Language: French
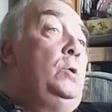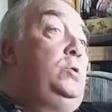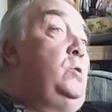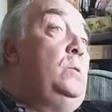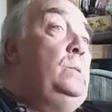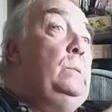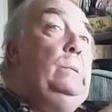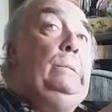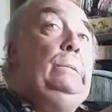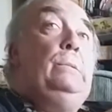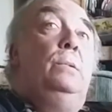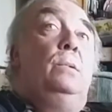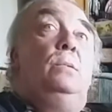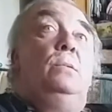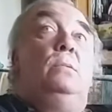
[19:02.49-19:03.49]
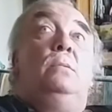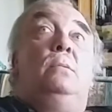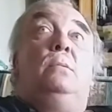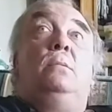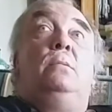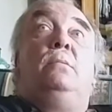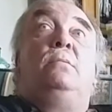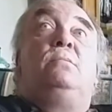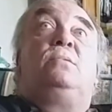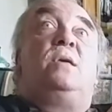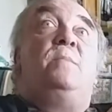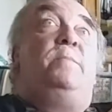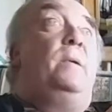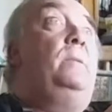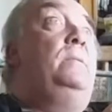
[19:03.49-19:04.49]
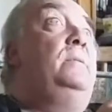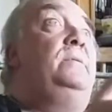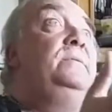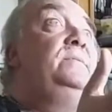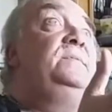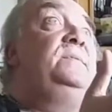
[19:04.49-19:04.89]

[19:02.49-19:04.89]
que je sais pas, euh,